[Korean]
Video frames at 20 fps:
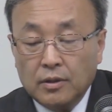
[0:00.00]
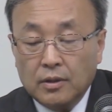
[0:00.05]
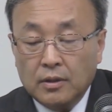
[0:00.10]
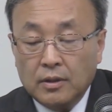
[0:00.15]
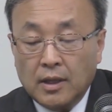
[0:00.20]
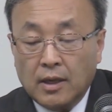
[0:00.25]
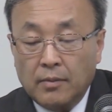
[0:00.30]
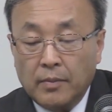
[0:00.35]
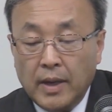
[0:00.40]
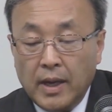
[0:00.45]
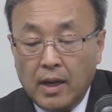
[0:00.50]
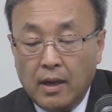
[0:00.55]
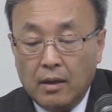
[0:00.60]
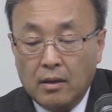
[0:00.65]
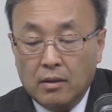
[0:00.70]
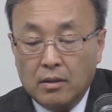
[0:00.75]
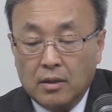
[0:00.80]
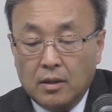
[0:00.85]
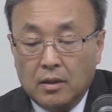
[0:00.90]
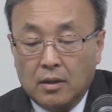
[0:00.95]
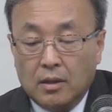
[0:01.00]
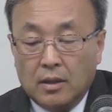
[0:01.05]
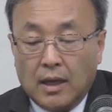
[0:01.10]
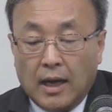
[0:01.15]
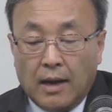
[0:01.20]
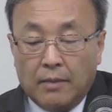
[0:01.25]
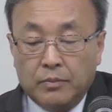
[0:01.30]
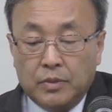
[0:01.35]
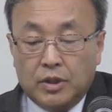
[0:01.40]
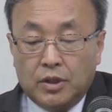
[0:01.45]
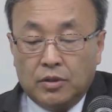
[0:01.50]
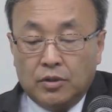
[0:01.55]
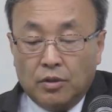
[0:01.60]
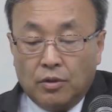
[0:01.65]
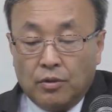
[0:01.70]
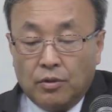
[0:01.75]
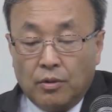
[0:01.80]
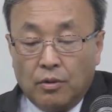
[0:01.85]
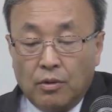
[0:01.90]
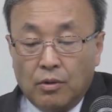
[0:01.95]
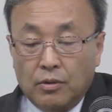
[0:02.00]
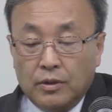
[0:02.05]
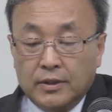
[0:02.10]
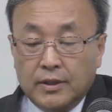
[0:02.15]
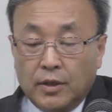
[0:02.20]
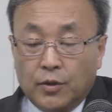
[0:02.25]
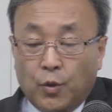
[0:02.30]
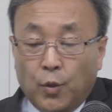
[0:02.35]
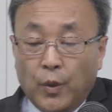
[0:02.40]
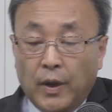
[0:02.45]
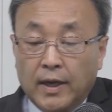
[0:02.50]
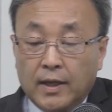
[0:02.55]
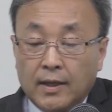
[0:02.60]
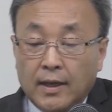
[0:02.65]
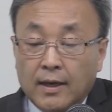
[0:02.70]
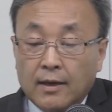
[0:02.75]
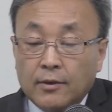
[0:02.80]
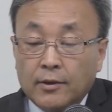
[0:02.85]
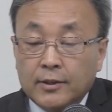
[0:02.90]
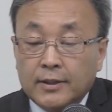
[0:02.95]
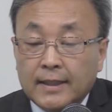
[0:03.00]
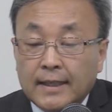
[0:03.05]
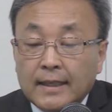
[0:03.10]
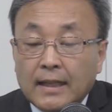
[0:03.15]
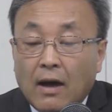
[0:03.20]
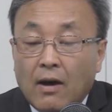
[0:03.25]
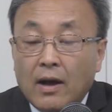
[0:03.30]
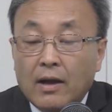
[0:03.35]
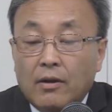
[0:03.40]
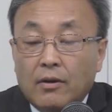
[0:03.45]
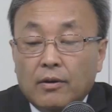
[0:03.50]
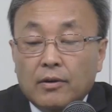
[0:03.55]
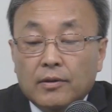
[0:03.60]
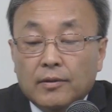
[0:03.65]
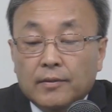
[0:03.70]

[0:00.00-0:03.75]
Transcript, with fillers: 그 다음에 암시적으로 이제 교회에 대한 것들이 나와요.